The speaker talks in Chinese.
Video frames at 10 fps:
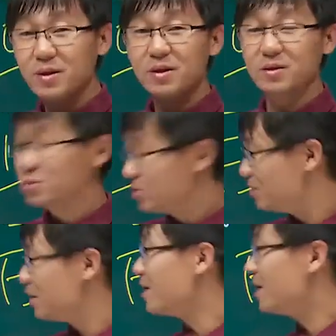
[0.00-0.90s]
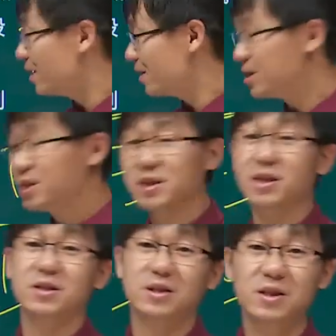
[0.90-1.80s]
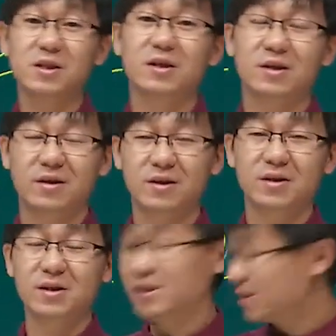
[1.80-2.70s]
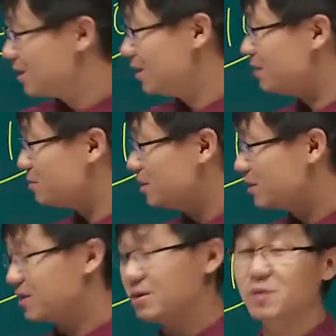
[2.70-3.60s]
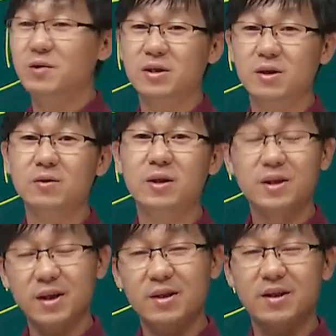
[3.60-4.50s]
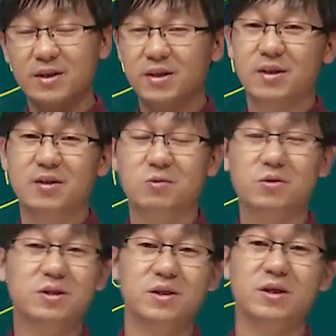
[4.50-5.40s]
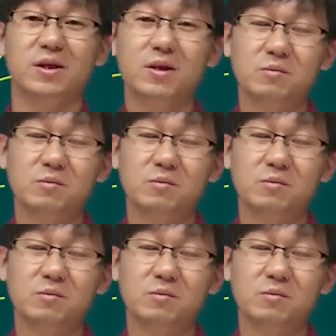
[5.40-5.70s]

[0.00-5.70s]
你最起码你给一个省级啊，省级的才监管机构才能跟这个国有企业，